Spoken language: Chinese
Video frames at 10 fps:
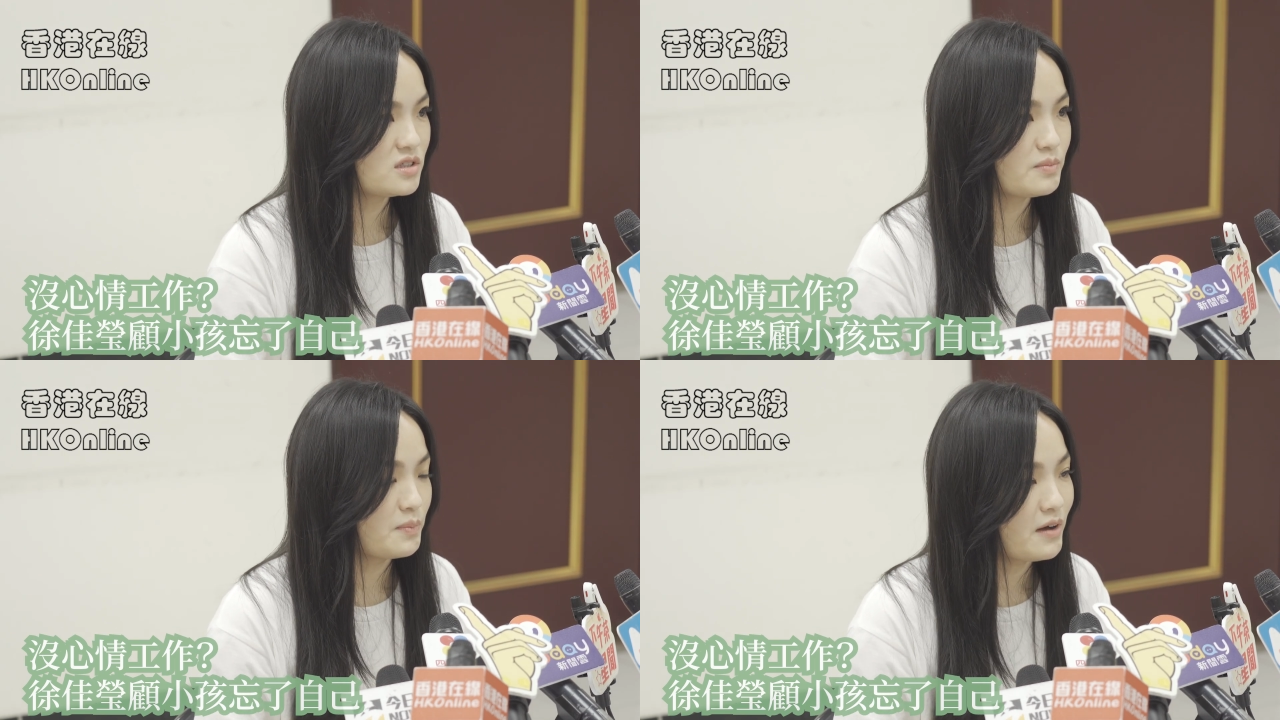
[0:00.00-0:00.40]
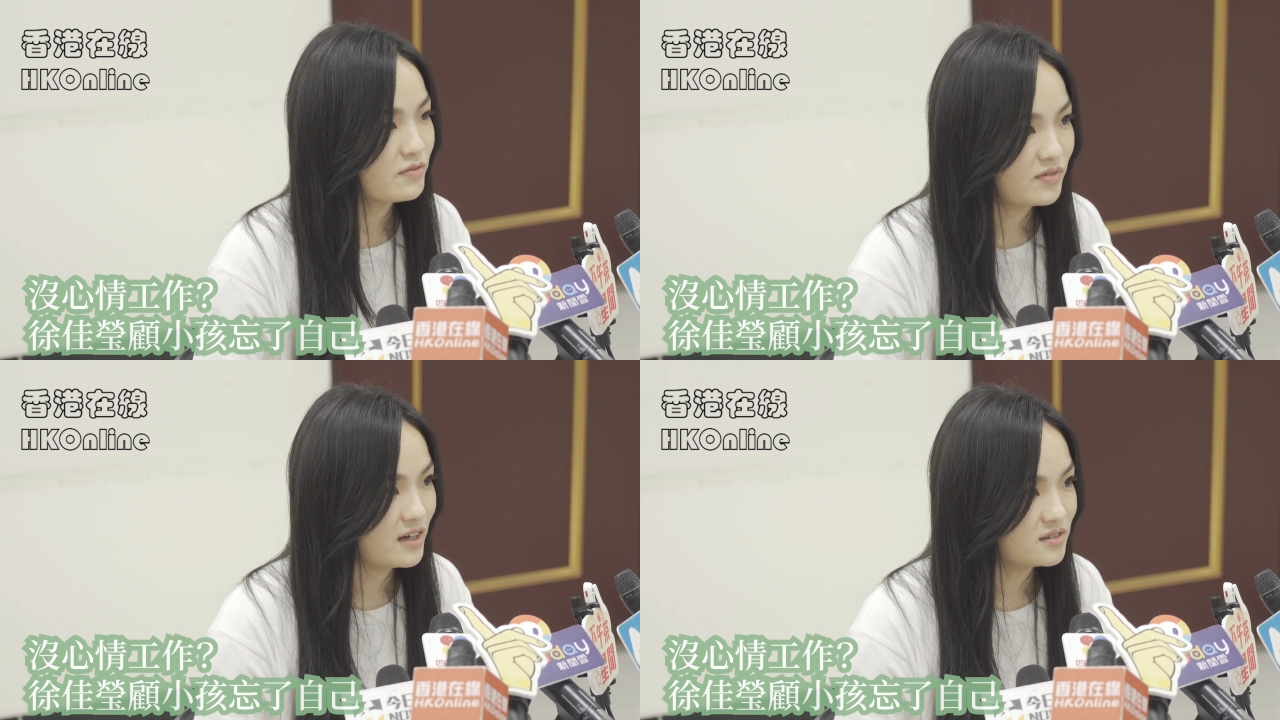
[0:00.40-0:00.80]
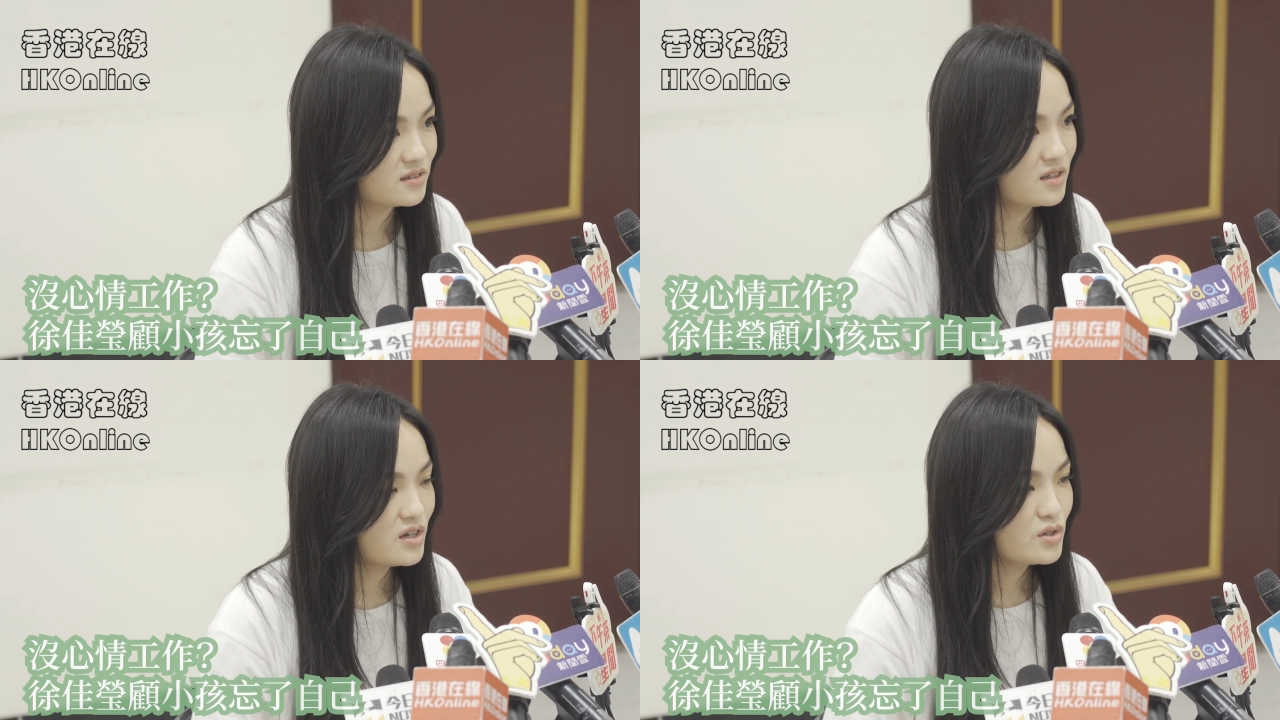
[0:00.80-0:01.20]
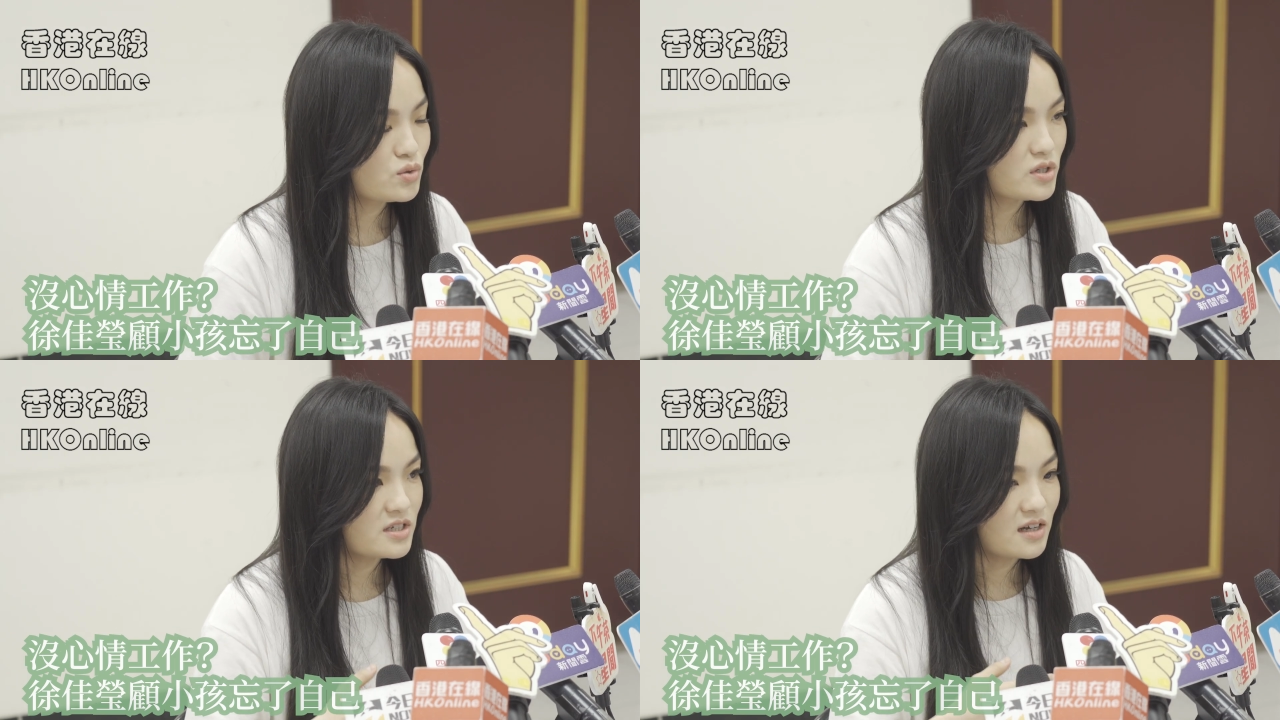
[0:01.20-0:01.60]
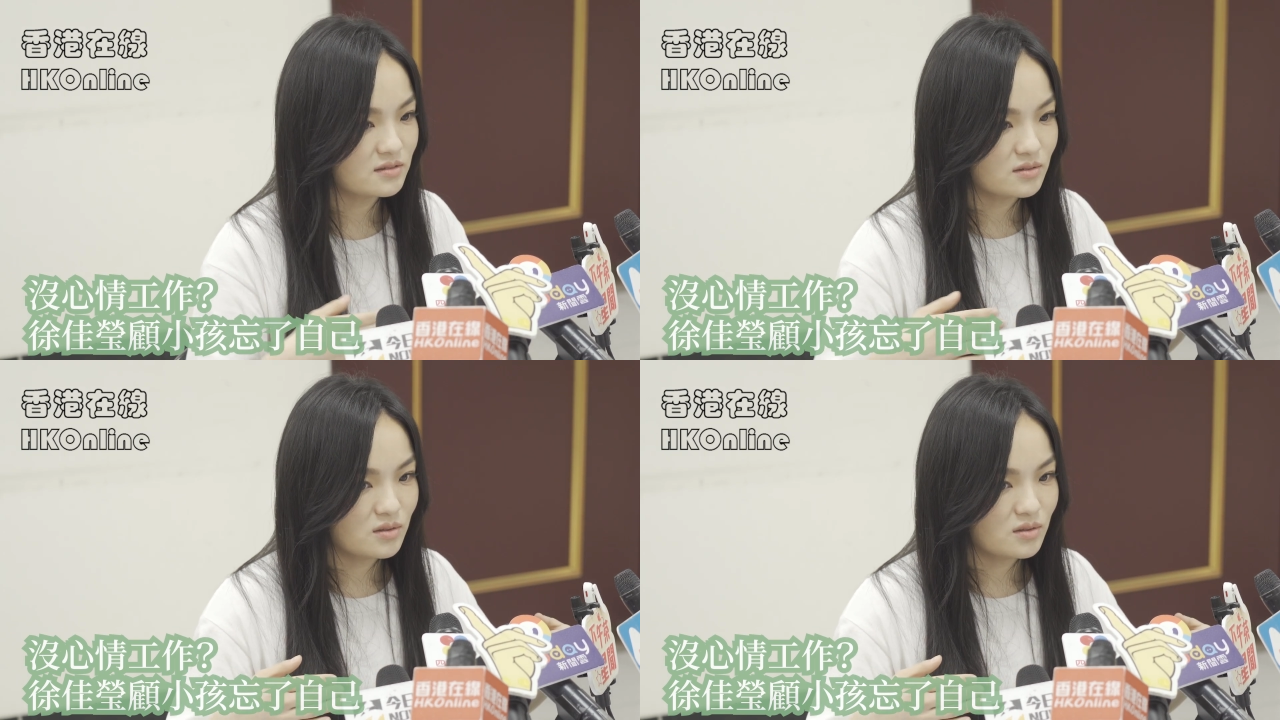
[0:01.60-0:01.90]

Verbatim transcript: 是没办法的，所以像